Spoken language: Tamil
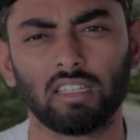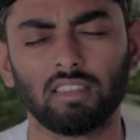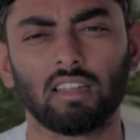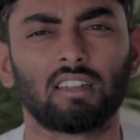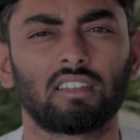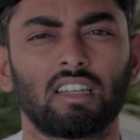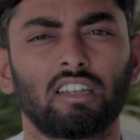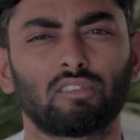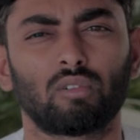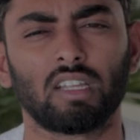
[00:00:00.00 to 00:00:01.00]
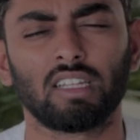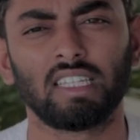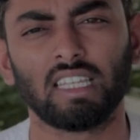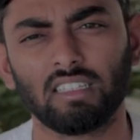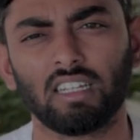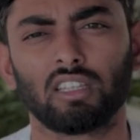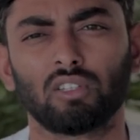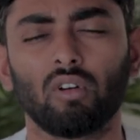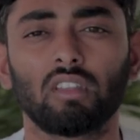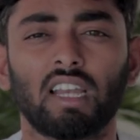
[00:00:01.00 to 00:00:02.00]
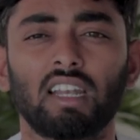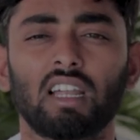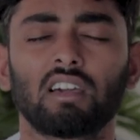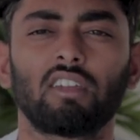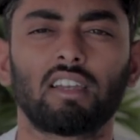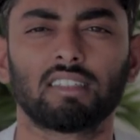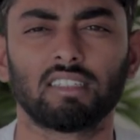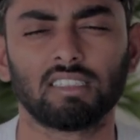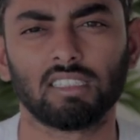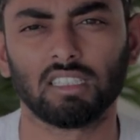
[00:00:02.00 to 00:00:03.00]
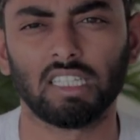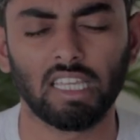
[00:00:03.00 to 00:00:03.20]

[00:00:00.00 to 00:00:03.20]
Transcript: கீதா சாரத்துல என்ன சொல்றாரு எது நடந்ததோ அது நன்றாகவே நடந்தது